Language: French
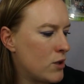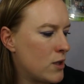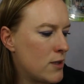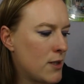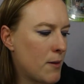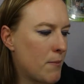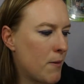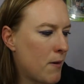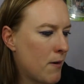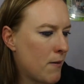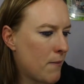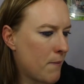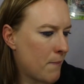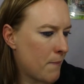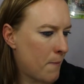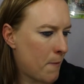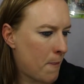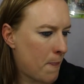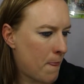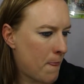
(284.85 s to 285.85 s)
C'est sympa.
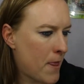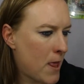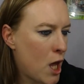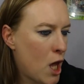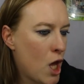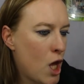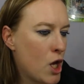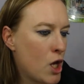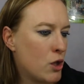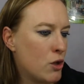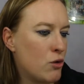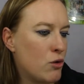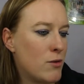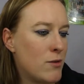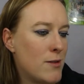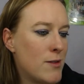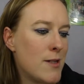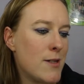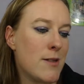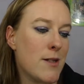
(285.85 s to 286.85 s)
De
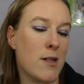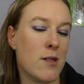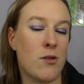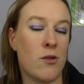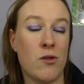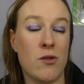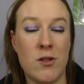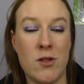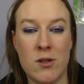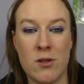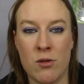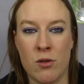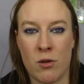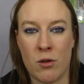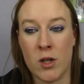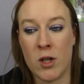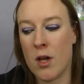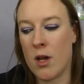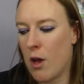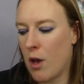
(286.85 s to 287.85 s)
6 à 106
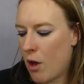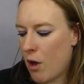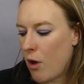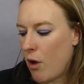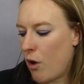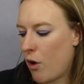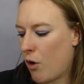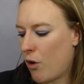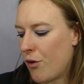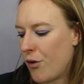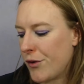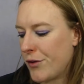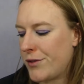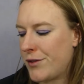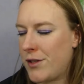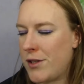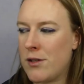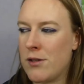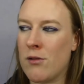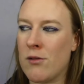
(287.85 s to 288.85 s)
ans. 6
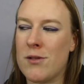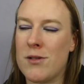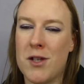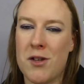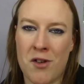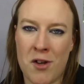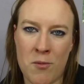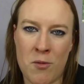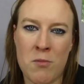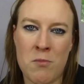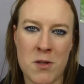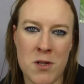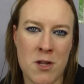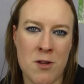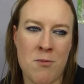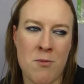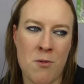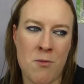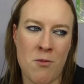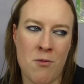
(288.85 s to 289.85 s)
euh, ans, c'est vraiment le
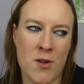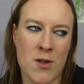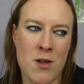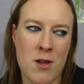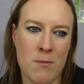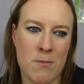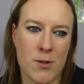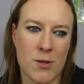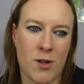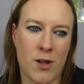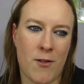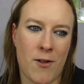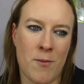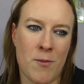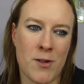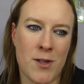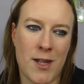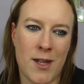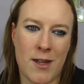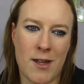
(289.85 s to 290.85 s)
minimum, on va dire, parce qu'il y a
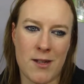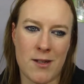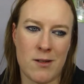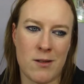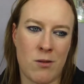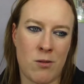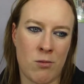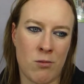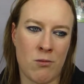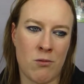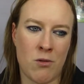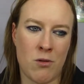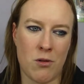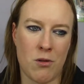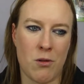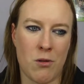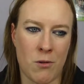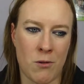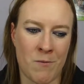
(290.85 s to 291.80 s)
vraiment des questions... Euh,